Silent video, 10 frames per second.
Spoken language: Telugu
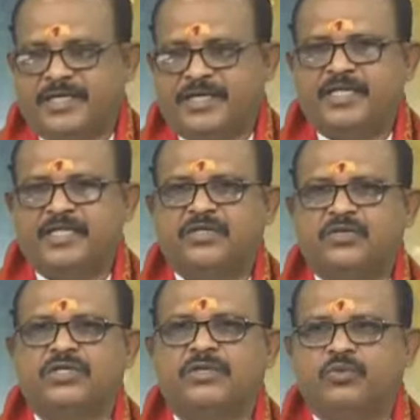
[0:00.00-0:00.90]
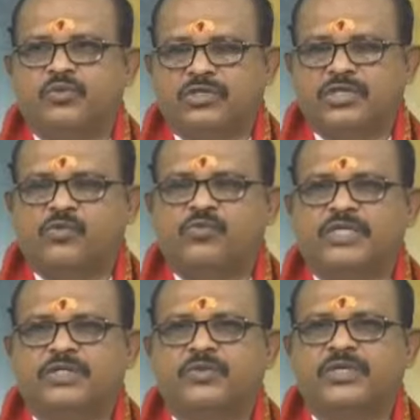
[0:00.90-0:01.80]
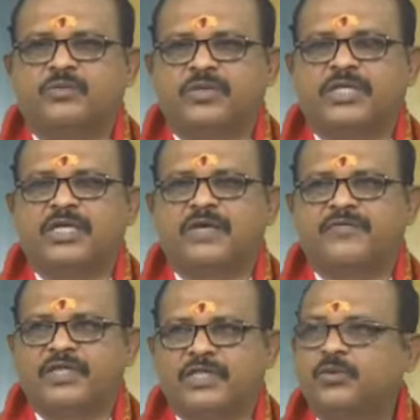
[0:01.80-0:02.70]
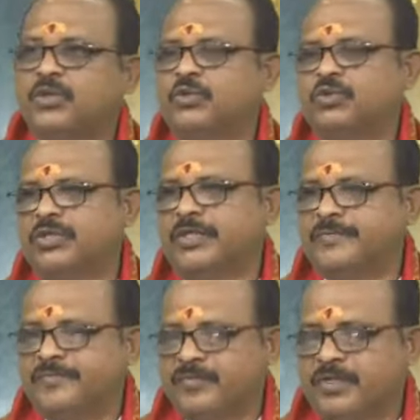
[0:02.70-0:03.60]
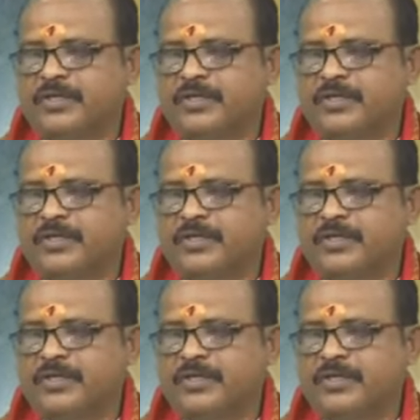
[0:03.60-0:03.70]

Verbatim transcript: ఏకాదశి రోజున పూర్తిగా ఉపవాసం ఉండడం వల్ల ఆ ఫలితం దొక్కుతుంది